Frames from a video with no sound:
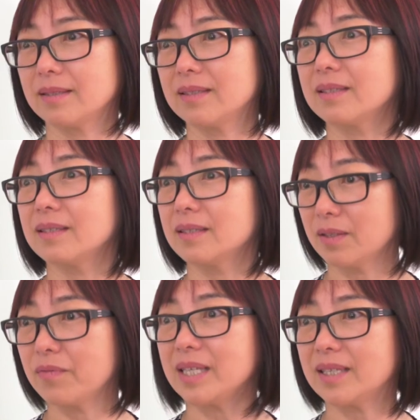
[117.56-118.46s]

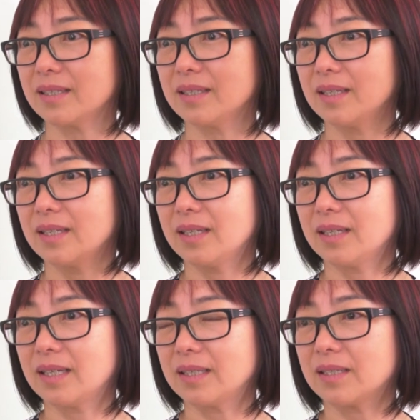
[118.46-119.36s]
da vida.
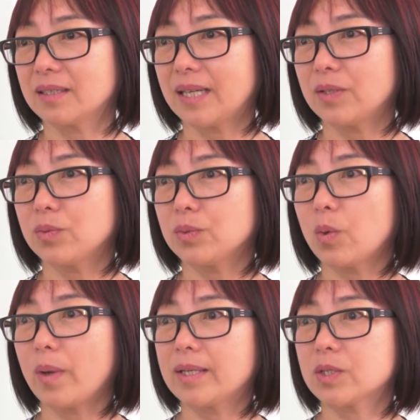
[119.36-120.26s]
Entretanto,
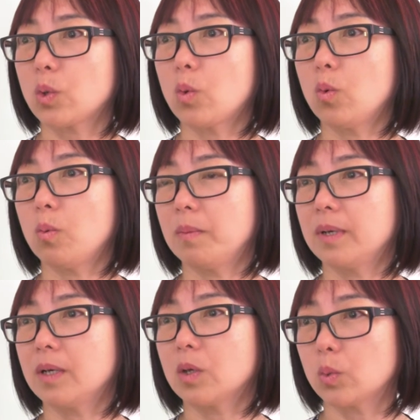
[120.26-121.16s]
não é só
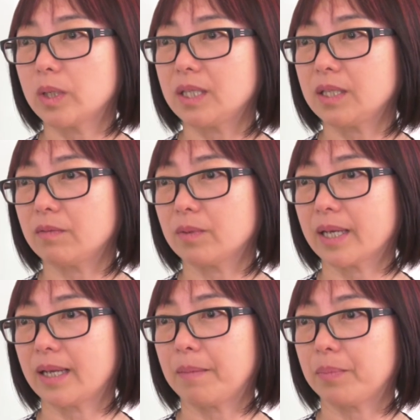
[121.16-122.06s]
uma curativo,
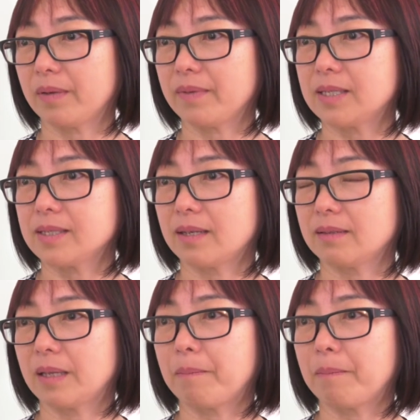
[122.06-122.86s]
que ela é a prevenção. Na